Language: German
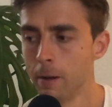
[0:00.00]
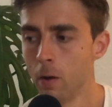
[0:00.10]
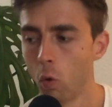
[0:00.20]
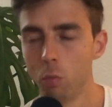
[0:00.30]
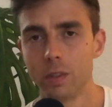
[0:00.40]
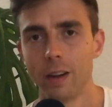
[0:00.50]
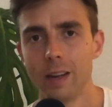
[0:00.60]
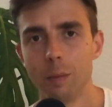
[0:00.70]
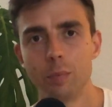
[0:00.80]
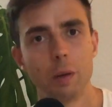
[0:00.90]
um dann
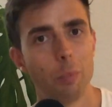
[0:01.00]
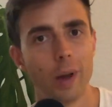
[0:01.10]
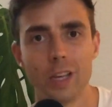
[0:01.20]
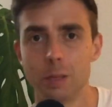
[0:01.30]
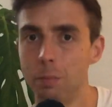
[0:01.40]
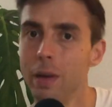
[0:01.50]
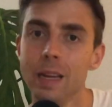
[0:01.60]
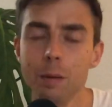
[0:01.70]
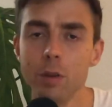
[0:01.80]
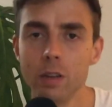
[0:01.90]
eben den Preis
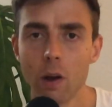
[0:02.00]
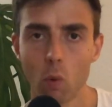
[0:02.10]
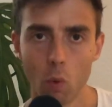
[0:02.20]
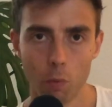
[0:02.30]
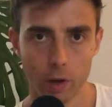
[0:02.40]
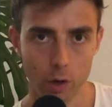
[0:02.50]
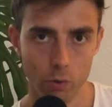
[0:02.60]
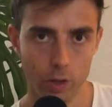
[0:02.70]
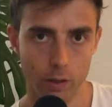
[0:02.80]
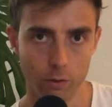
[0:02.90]
beliebig nach oben
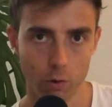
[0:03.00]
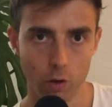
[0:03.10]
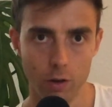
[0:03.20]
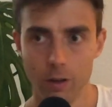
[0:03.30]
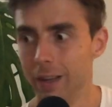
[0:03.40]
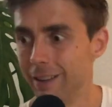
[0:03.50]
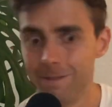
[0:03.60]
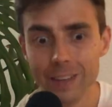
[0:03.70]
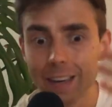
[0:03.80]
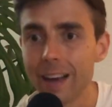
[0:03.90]
regulieren zu können.
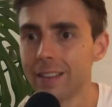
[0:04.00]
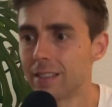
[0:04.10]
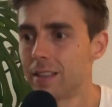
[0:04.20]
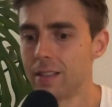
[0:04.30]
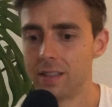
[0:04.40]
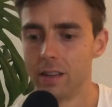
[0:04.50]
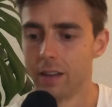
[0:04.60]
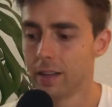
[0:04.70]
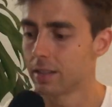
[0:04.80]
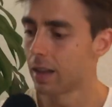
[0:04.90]
Wie krank ist das denn? Da
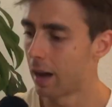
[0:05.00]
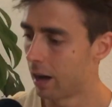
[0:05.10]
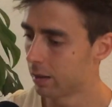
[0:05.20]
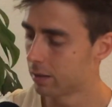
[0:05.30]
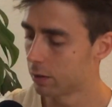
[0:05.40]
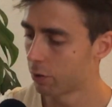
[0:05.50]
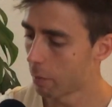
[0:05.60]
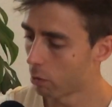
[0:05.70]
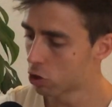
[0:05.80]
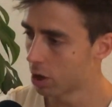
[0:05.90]
ist eine Art, die ist vom
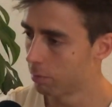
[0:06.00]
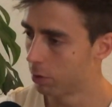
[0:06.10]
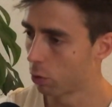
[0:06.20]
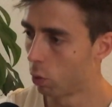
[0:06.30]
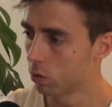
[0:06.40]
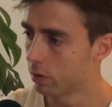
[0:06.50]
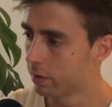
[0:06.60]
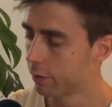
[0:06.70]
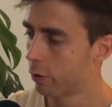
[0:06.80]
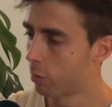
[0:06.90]
Aussterben bedroht und diese
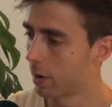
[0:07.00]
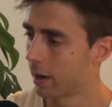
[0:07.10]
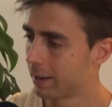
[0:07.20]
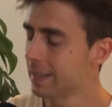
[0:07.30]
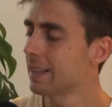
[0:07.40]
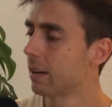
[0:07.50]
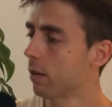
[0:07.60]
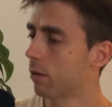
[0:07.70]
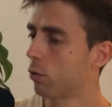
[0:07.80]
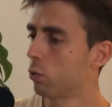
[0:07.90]
Firma hat nichts anderes
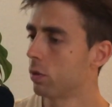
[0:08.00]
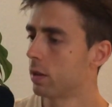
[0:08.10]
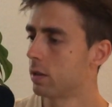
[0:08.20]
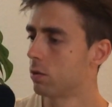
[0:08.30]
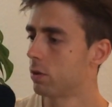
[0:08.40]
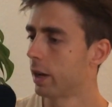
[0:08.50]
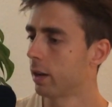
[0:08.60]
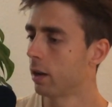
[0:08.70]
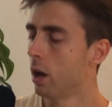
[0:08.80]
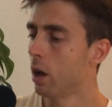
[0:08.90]
zu tun, als sich zu denken,
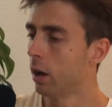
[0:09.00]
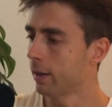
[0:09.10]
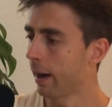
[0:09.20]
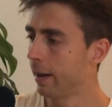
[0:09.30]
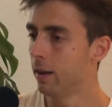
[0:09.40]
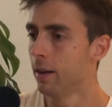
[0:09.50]
geil,